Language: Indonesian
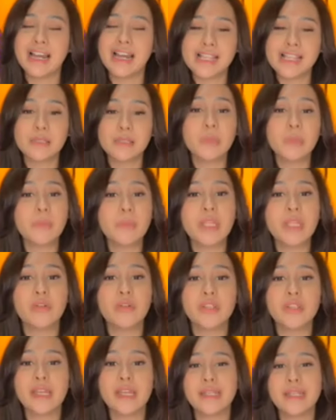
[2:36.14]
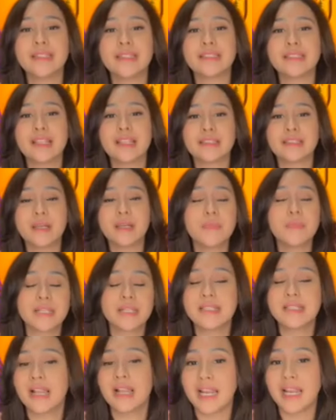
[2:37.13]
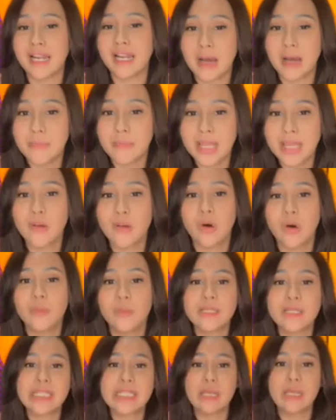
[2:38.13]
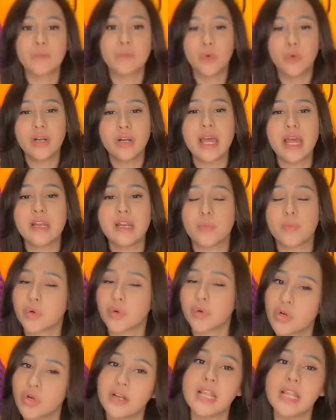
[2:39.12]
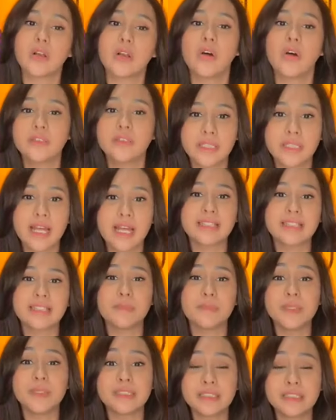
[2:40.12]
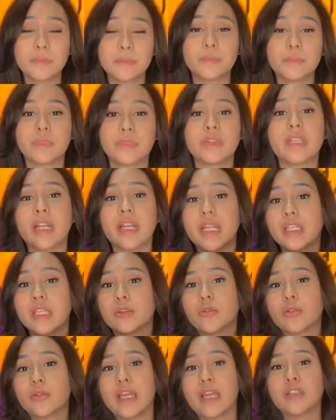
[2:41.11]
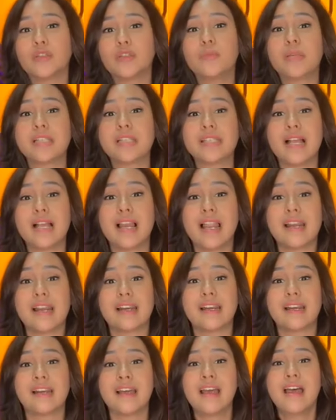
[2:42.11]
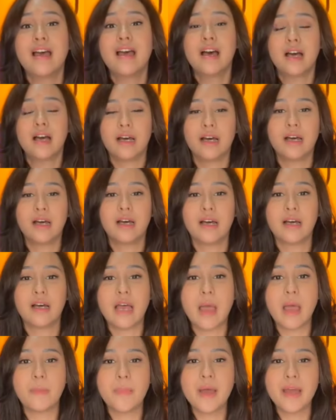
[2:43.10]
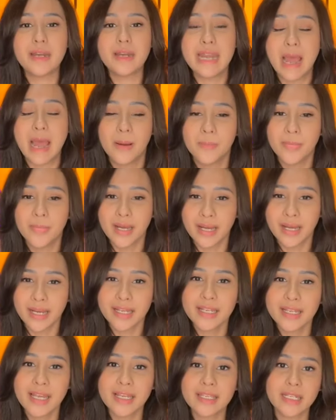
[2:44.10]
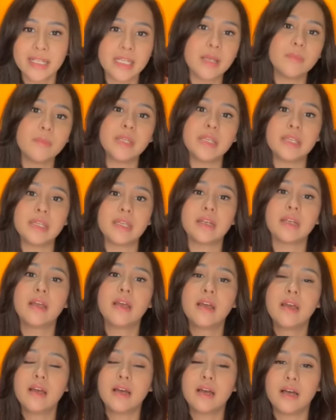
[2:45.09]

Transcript: ngelihat pemilunya ini ternyata berjalan damai loh meskipun ada pro dan kontra tapi tetap terhitung yaitu berjalan uh, apa damai akhirnya bikin